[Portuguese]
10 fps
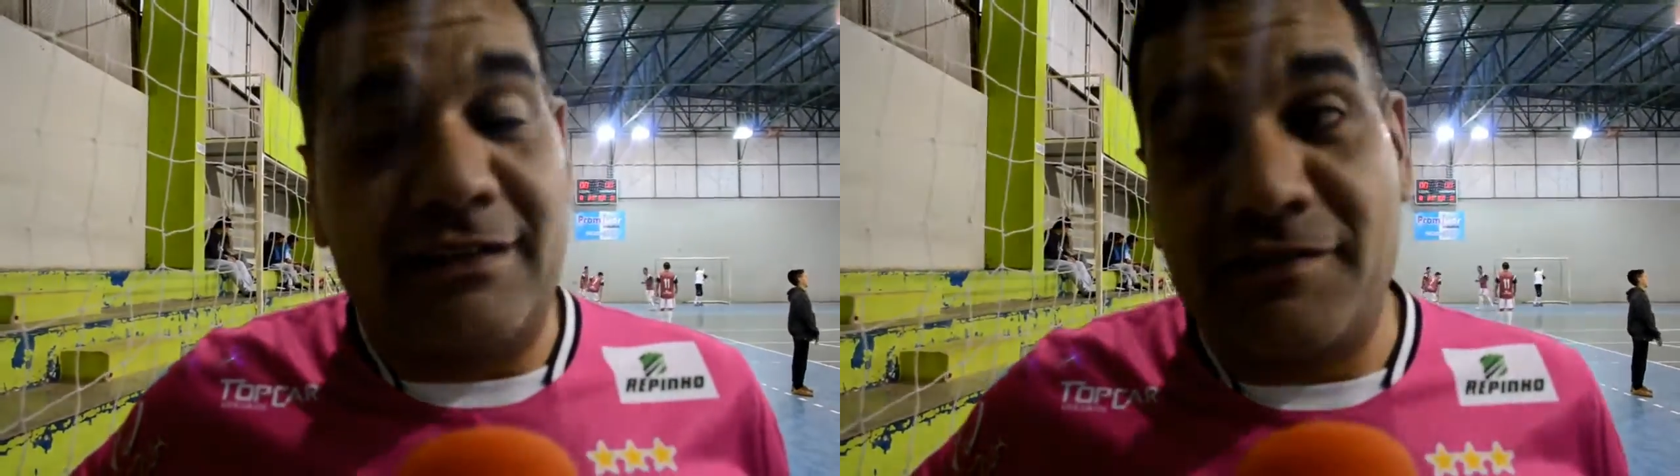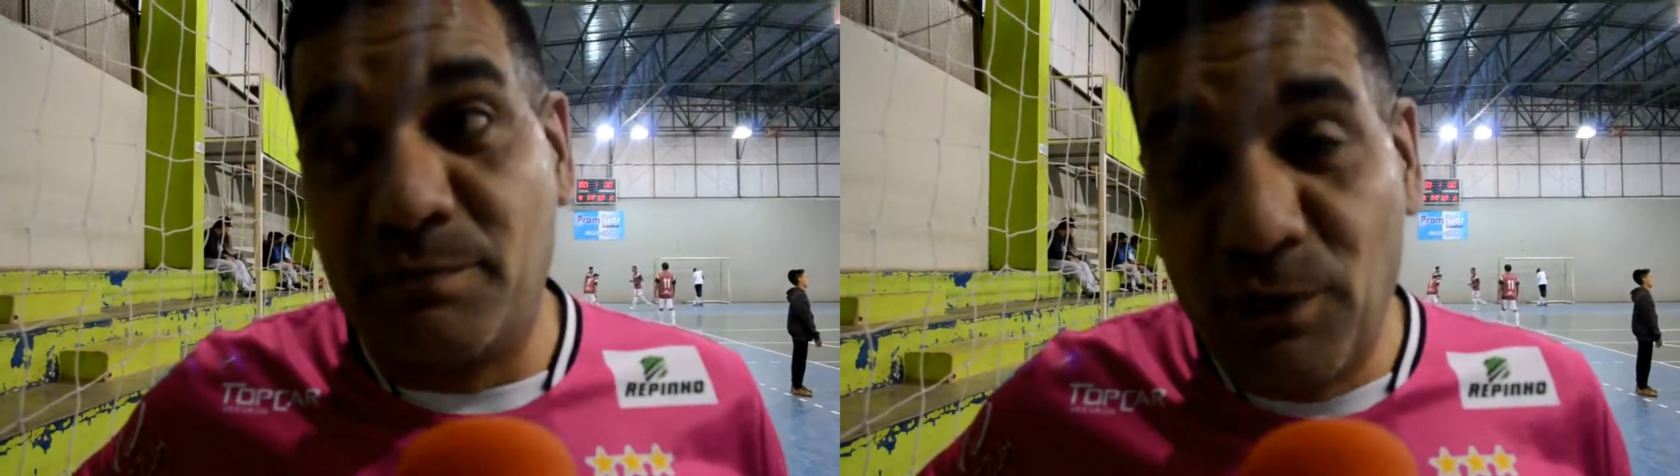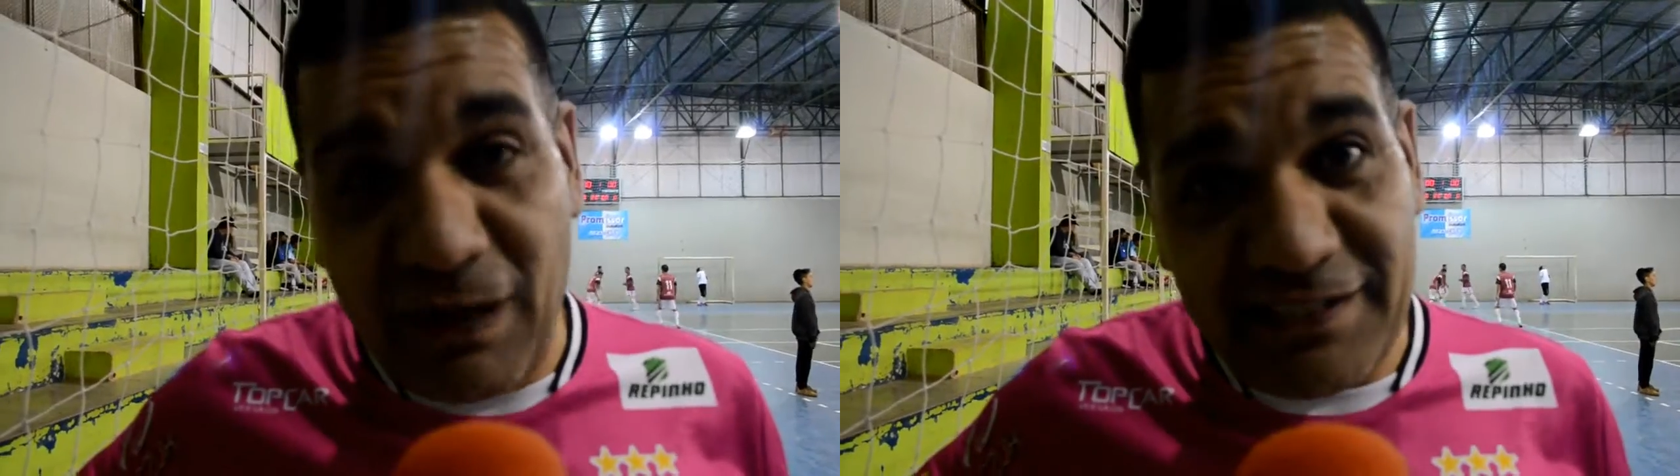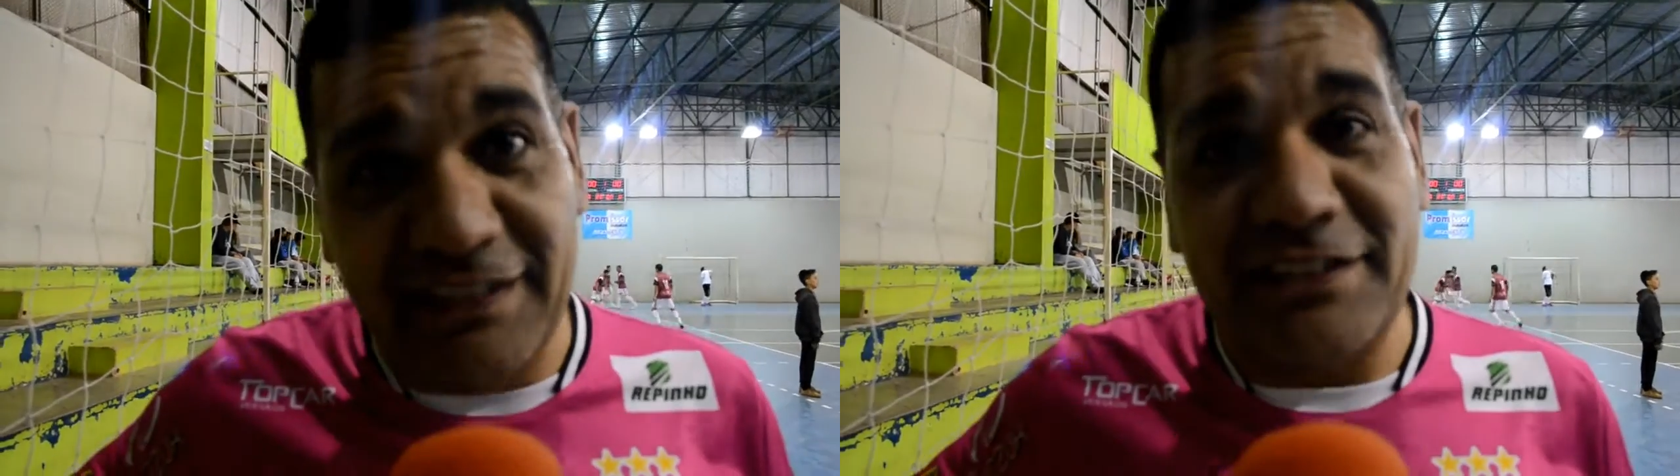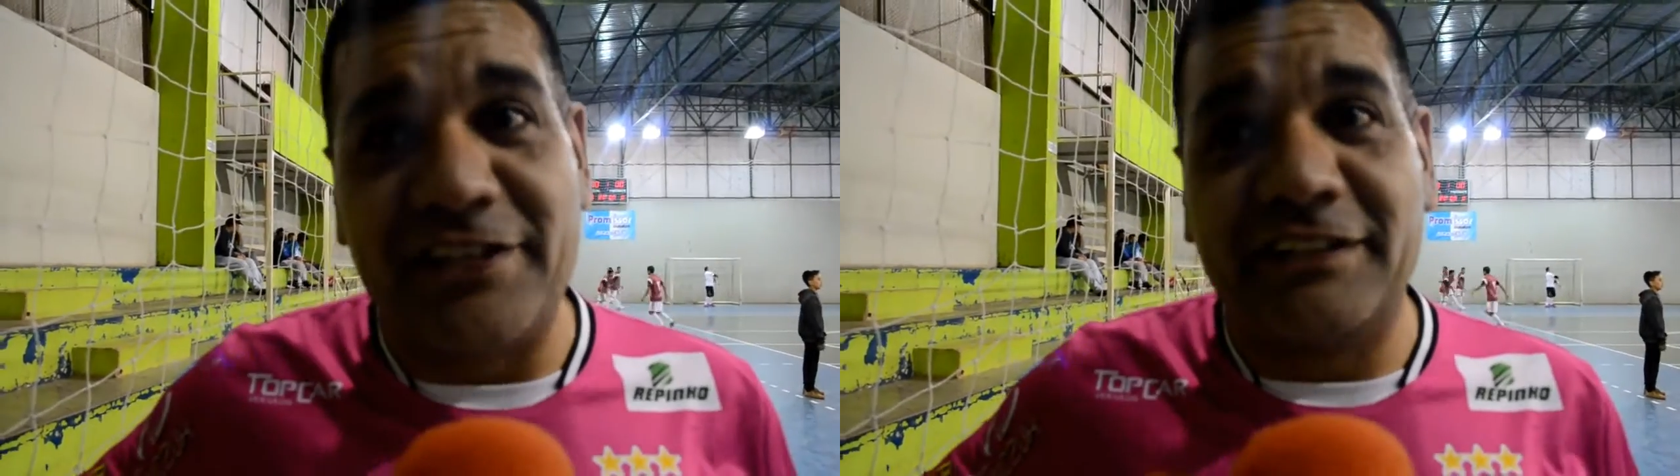Subiu
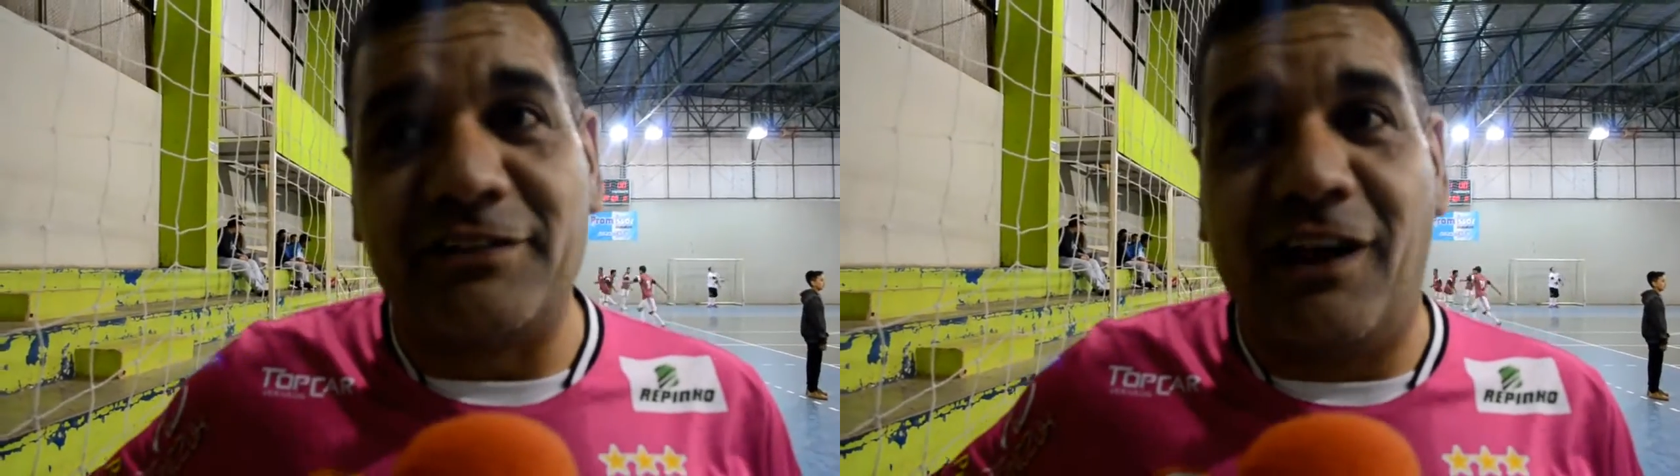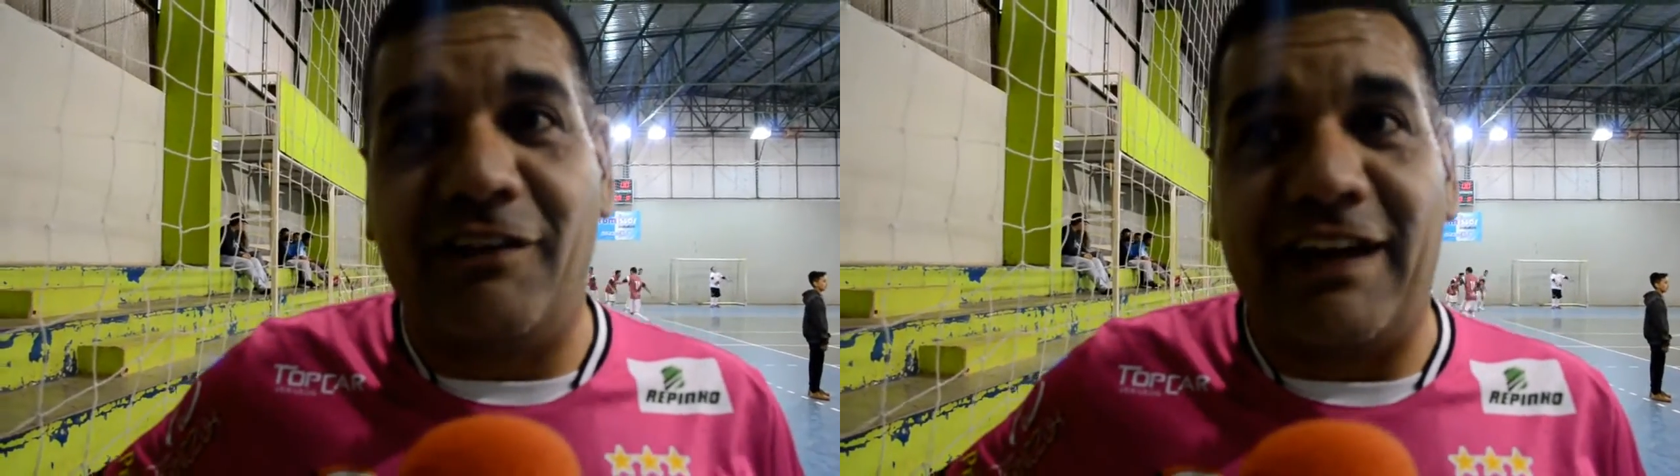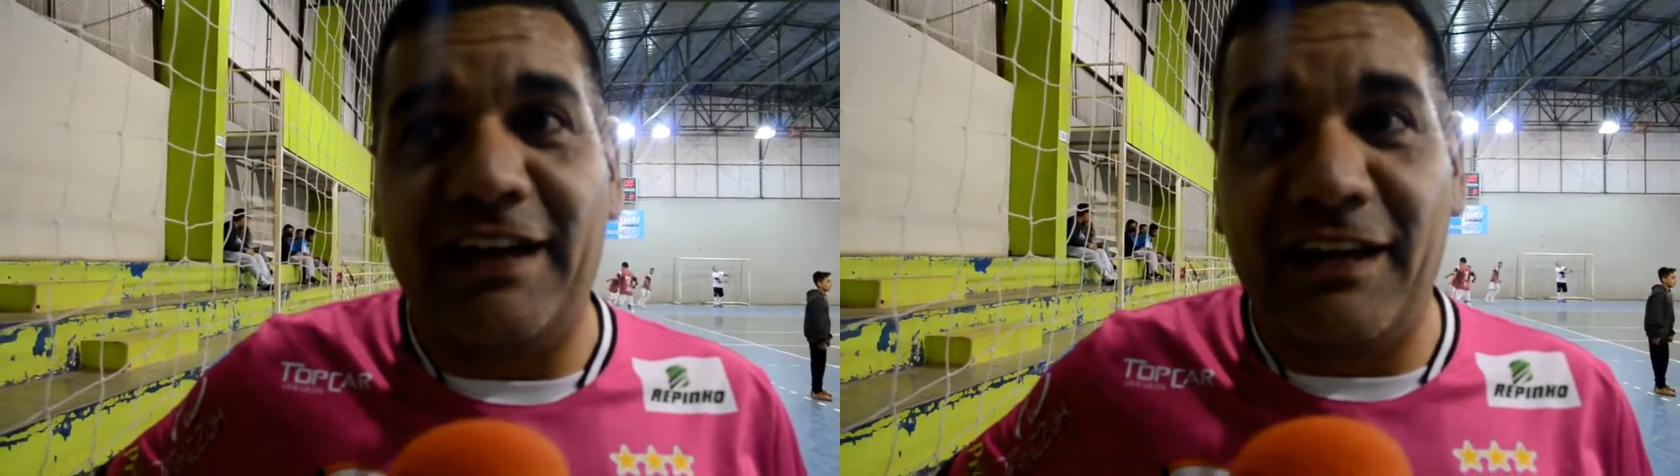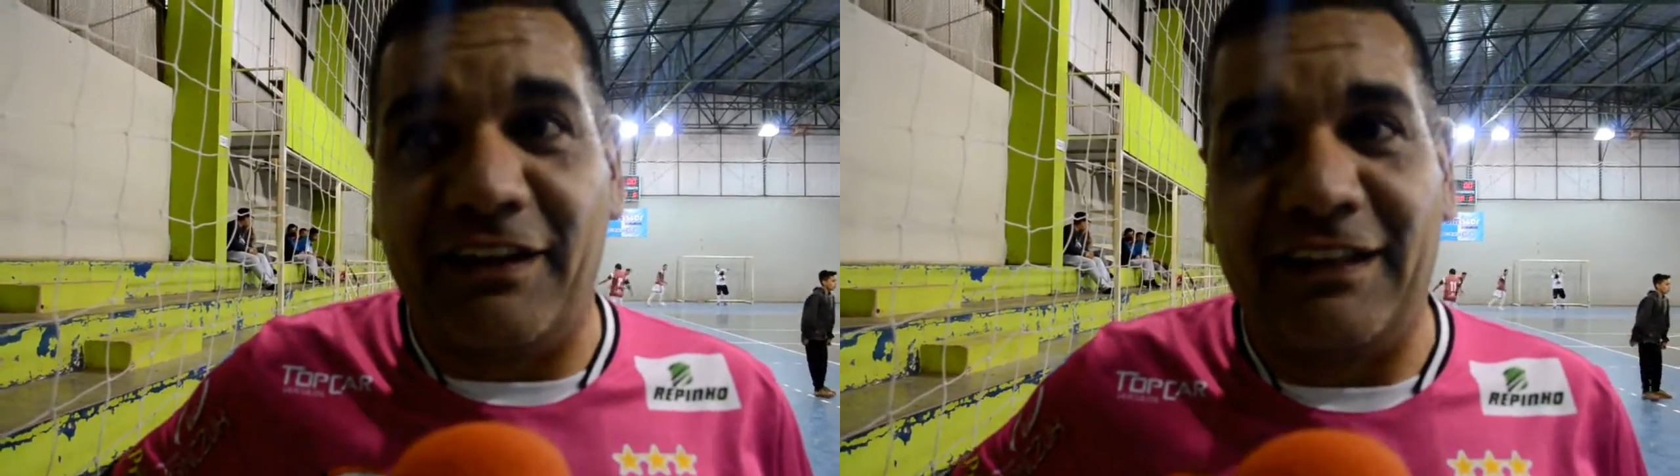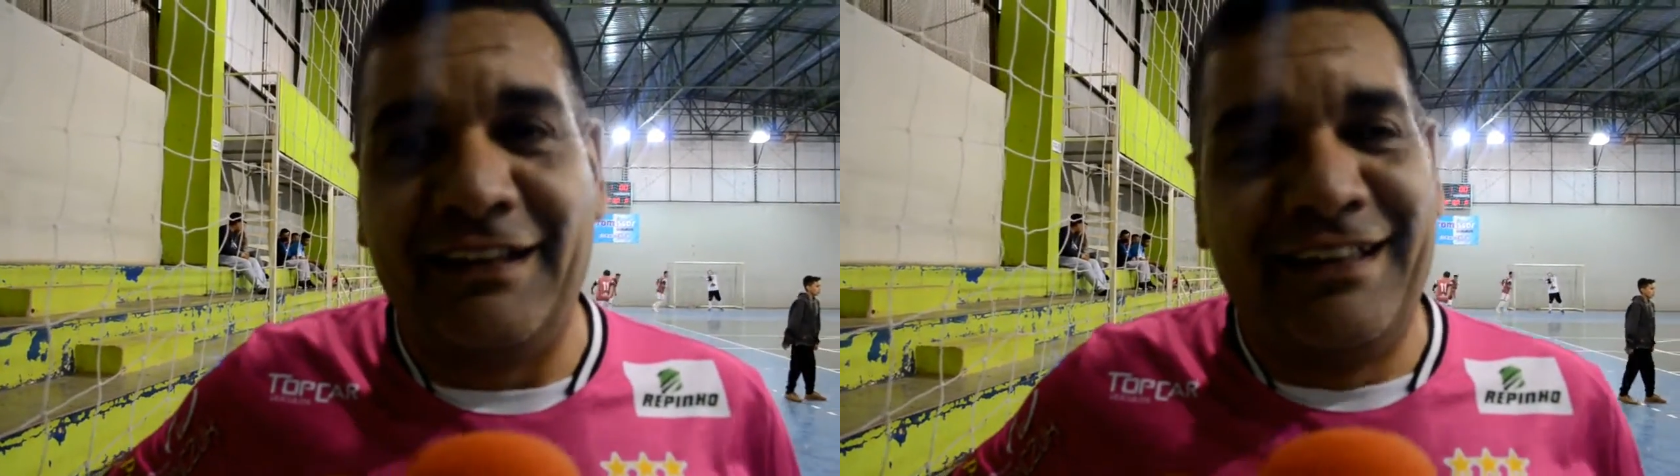bastante gente nova aí,